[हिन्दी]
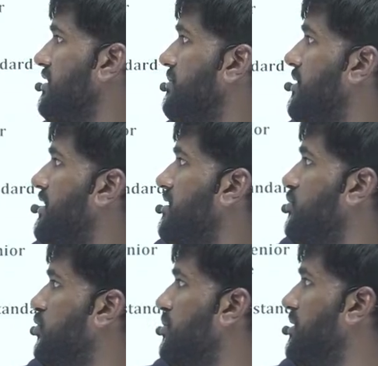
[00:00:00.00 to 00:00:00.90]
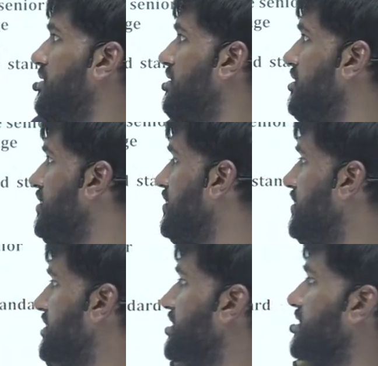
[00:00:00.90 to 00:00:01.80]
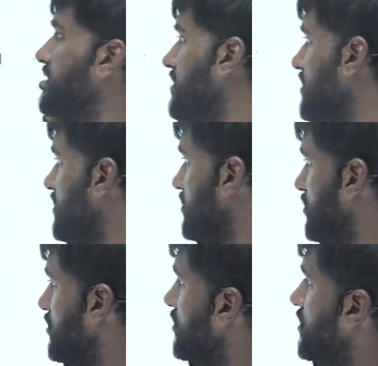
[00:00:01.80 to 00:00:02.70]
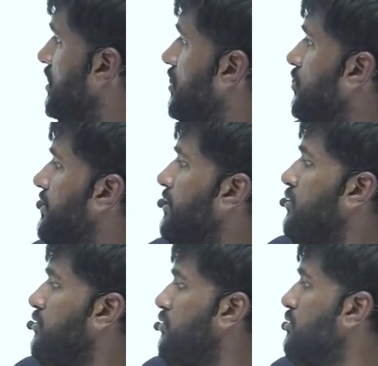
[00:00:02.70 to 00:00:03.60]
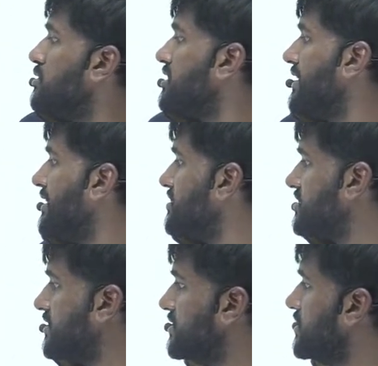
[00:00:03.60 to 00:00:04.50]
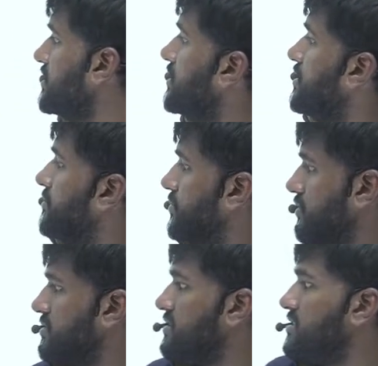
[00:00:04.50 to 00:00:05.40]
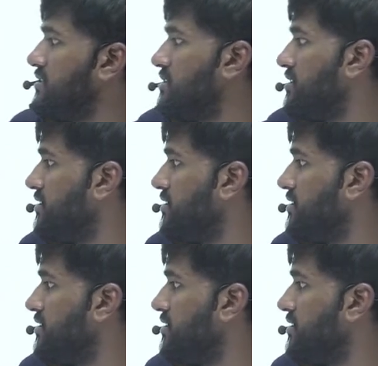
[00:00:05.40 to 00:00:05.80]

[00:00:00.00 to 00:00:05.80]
ये बाय द बुक में ठीक है तो अकॉर्डिंग टू रूल्स एंड स्टैंडर्ड प्रोसीजर्स